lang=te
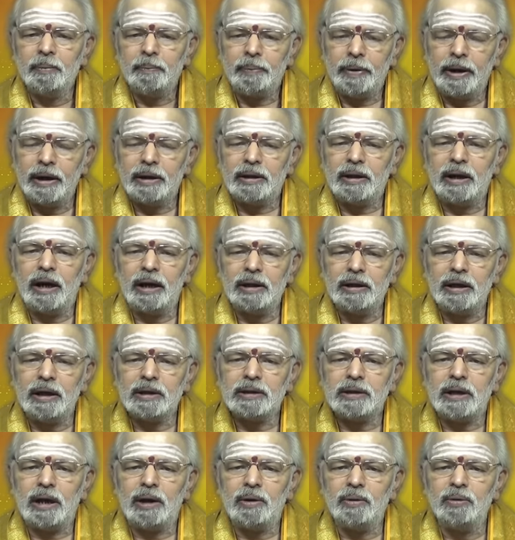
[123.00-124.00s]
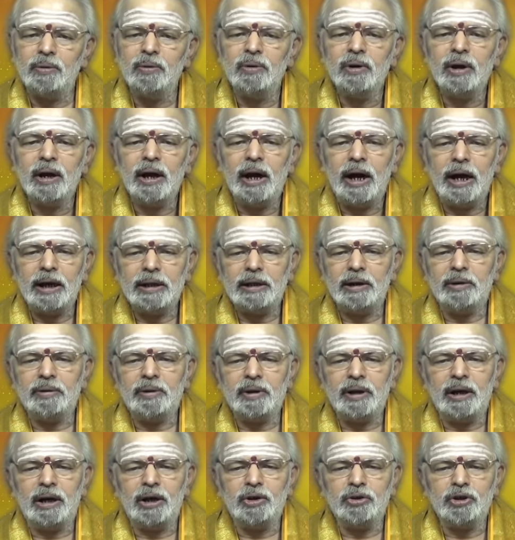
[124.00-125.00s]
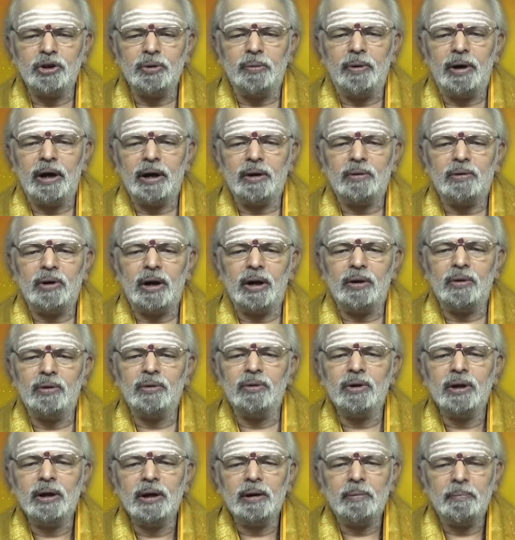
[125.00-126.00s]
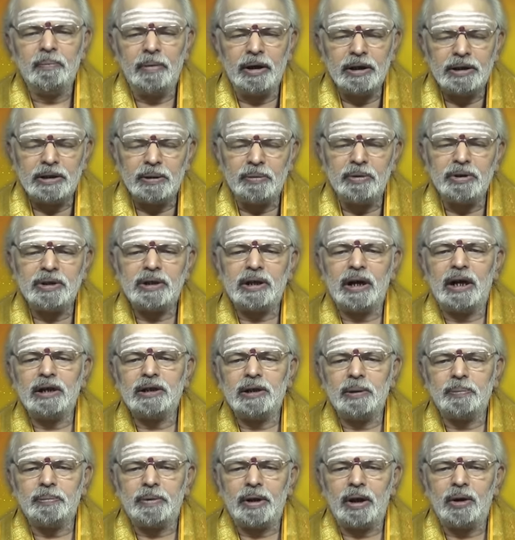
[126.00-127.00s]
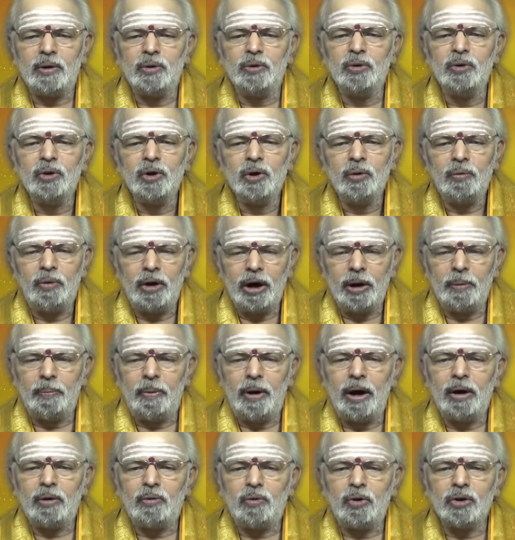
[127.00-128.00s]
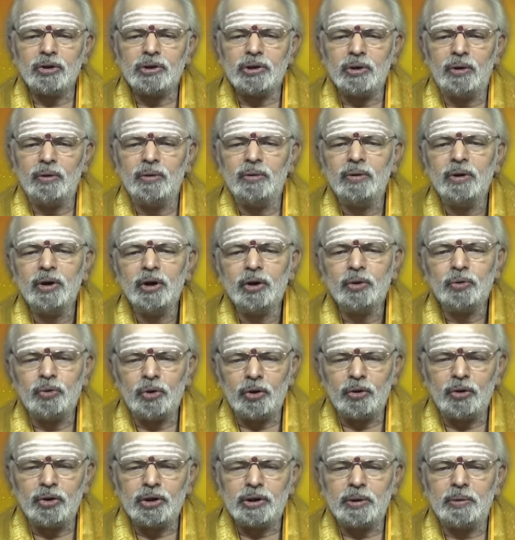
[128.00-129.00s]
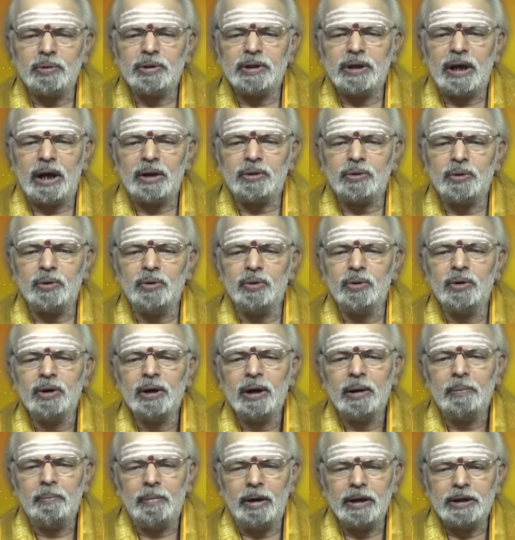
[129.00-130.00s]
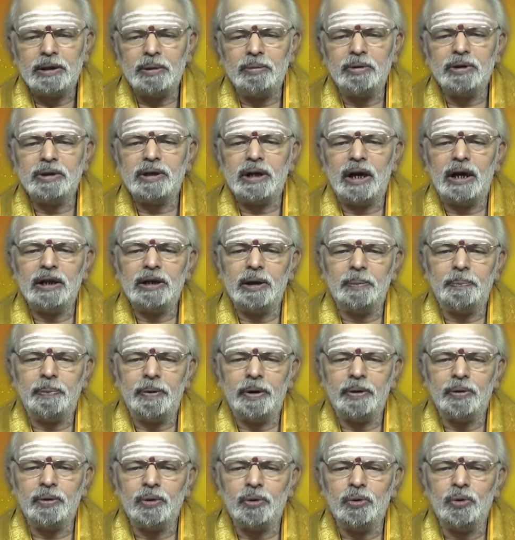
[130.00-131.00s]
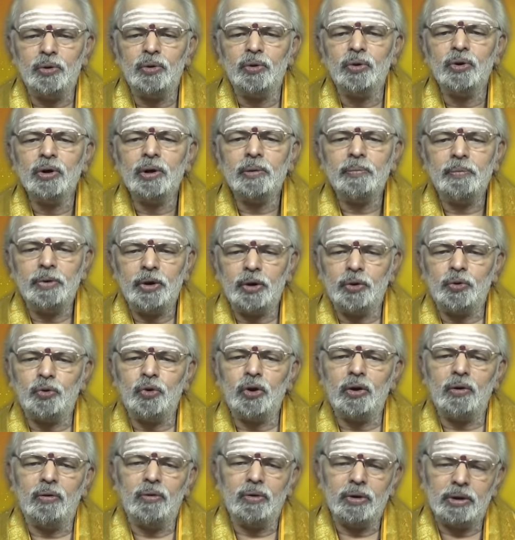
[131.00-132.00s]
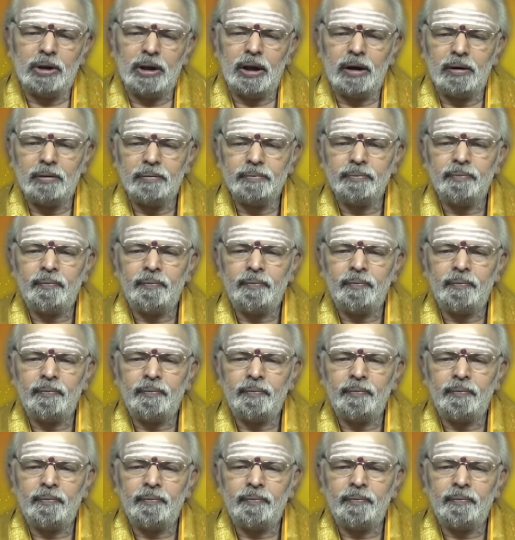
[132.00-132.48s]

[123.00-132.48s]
ప్రయత్నాలు చేస్తారు అదేవిధంగా ఎదుటి వాళ్ళకు కూడాను మంచి విషయాలు చెప్తారు వాళ్ళ బాగు కోసం దురదృష్టవశాత్తు మంచి విషయాలు చెప్పినందుకు మీరు దూరం అవుతారు